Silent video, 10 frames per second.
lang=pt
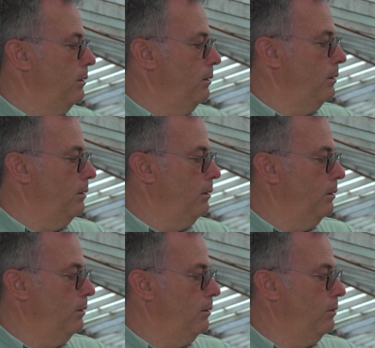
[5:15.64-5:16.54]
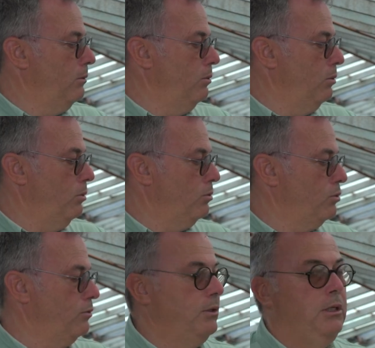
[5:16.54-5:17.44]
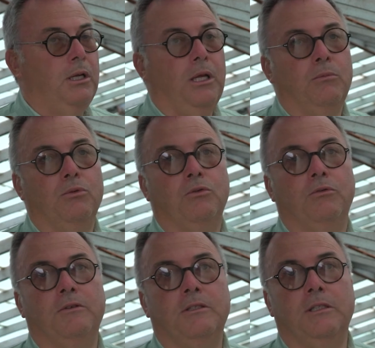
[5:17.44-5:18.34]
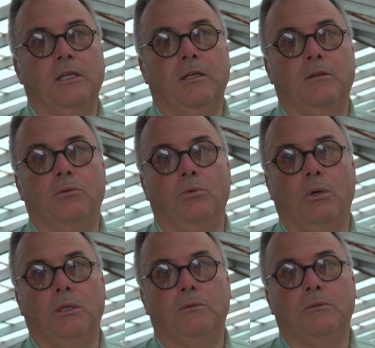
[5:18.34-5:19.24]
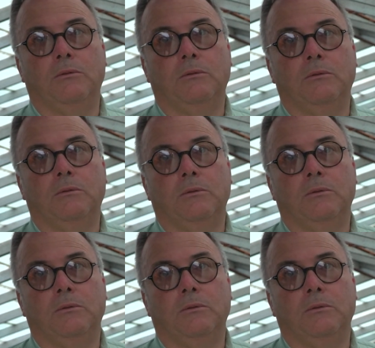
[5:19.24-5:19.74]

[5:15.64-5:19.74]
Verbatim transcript: eh, nós iremos fazer durante